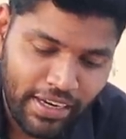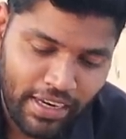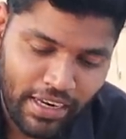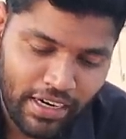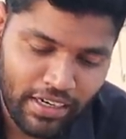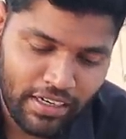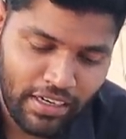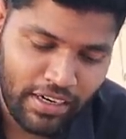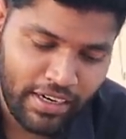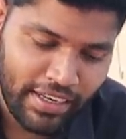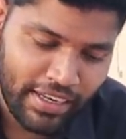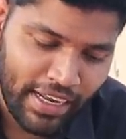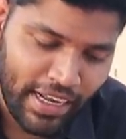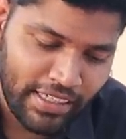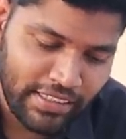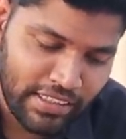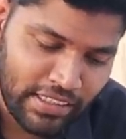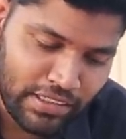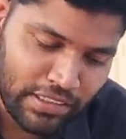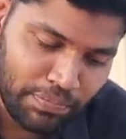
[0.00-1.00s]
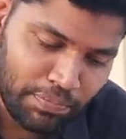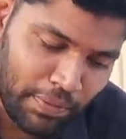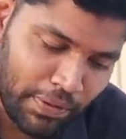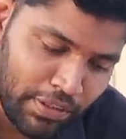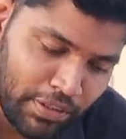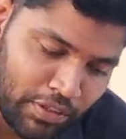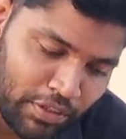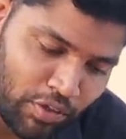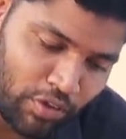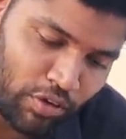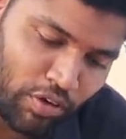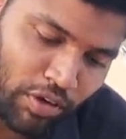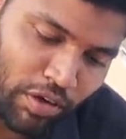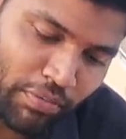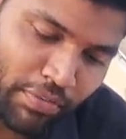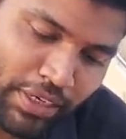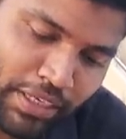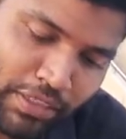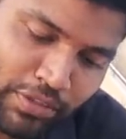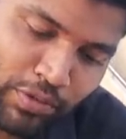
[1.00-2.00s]
எலக்ட்ரானிக் கேட்ஜெட்ஸ் பைத்தியம்
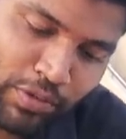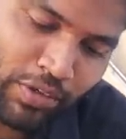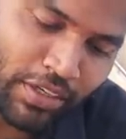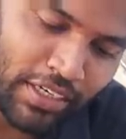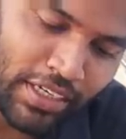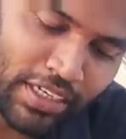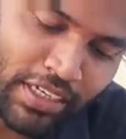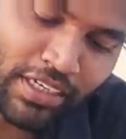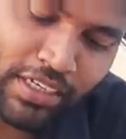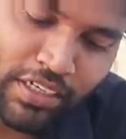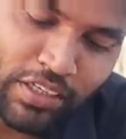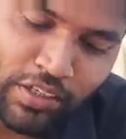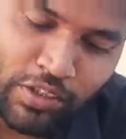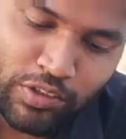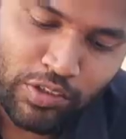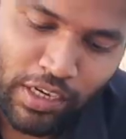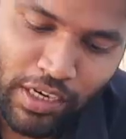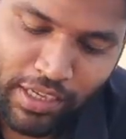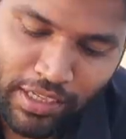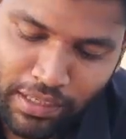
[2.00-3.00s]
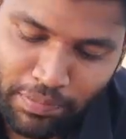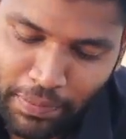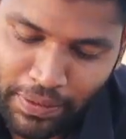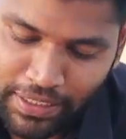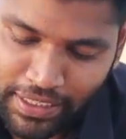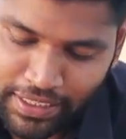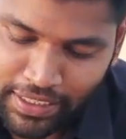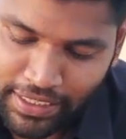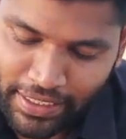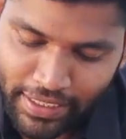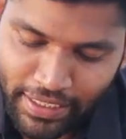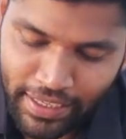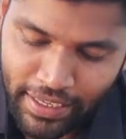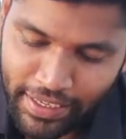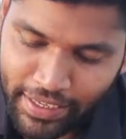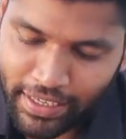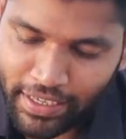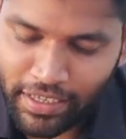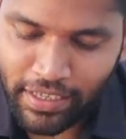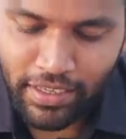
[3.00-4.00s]
அப்படின்னு சொல்லிட்டு ஸோ அதுலேருந்து பார்த்தீங்கன்னா இது
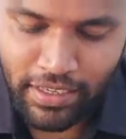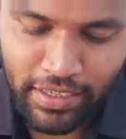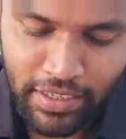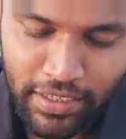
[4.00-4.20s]
நிறையா